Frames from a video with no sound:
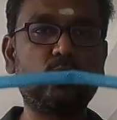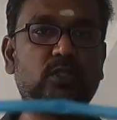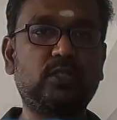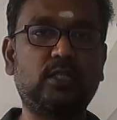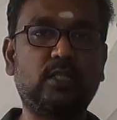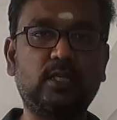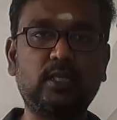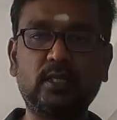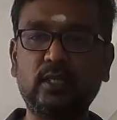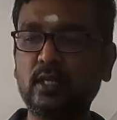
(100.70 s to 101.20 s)
ஹோஸ்
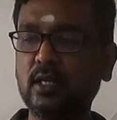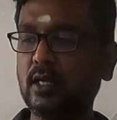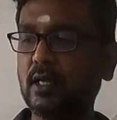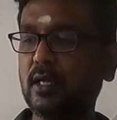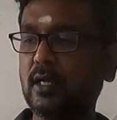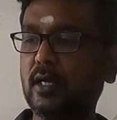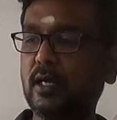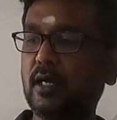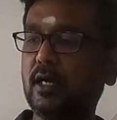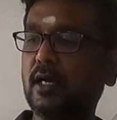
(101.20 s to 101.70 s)
இது
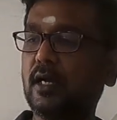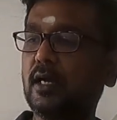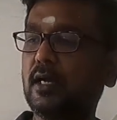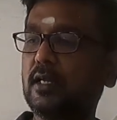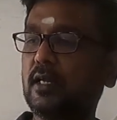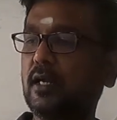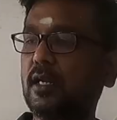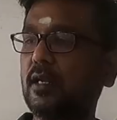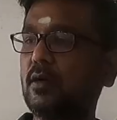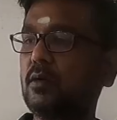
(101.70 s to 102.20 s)

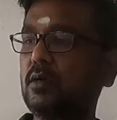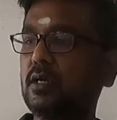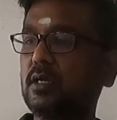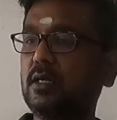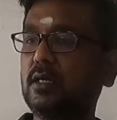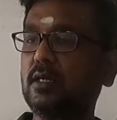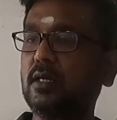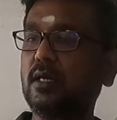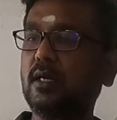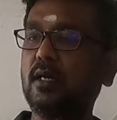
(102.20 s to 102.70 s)
நல்ல ஒரு
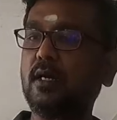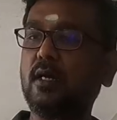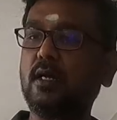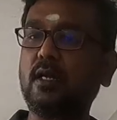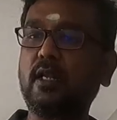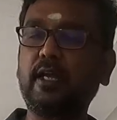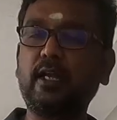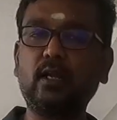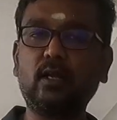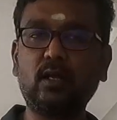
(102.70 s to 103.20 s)

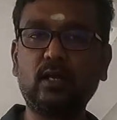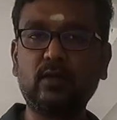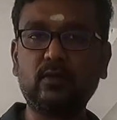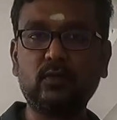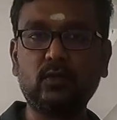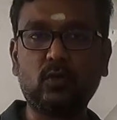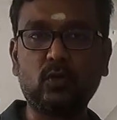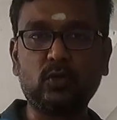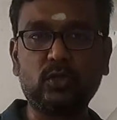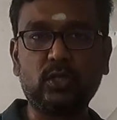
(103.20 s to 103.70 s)
நைலானில் வந்து